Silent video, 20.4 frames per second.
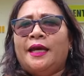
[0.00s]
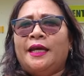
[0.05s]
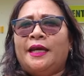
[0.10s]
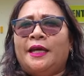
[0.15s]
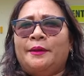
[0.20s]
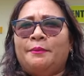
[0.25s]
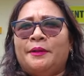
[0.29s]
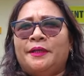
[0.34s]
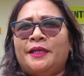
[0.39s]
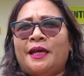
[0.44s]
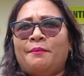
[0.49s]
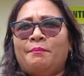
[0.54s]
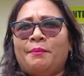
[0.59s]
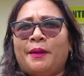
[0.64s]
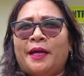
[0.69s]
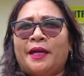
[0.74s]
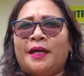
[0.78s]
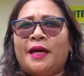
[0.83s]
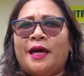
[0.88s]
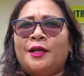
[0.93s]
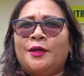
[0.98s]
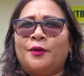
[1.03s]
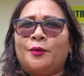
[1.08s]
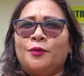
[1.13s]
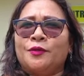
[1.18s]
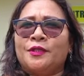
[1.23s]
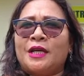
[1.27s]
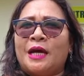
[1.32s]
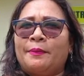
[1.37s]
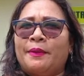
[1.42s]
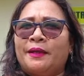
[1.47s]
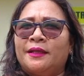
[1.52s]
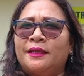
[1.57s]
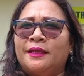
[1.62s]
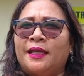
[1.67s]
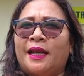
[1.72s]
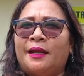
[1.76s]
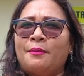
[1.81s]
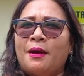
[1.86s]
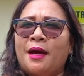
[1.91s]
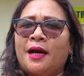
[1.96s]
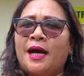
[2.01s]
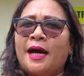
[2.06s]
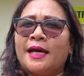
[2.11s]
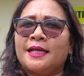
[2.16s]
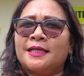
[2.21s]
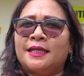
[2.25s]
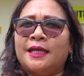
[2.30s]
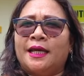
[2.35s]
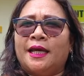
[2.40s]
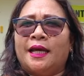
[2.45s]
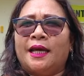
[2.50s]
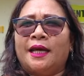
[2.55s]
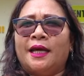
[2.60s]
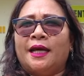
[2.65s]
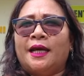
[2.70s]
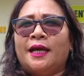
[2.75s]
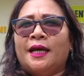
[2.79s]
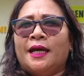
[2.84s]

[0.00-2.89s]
ingin menyampaikan ucapan terima kasih